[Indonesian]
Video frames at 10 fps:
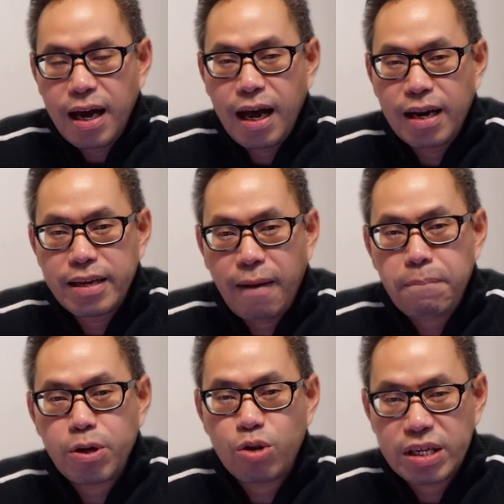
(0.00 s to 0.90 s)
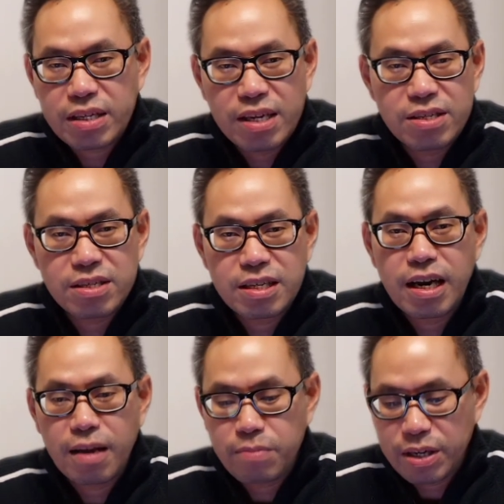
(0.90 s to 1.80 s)
hal yang prioritas di
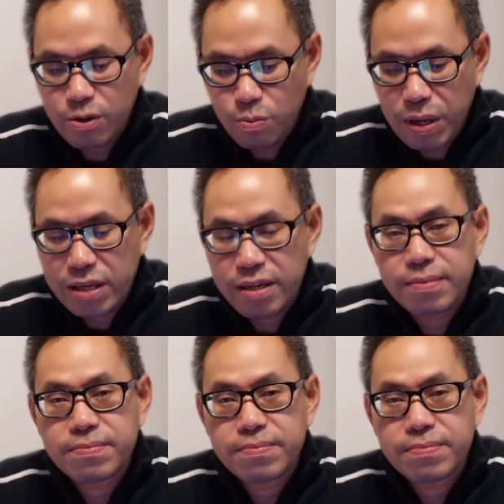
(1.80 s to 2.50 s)
dalam kehidupannya.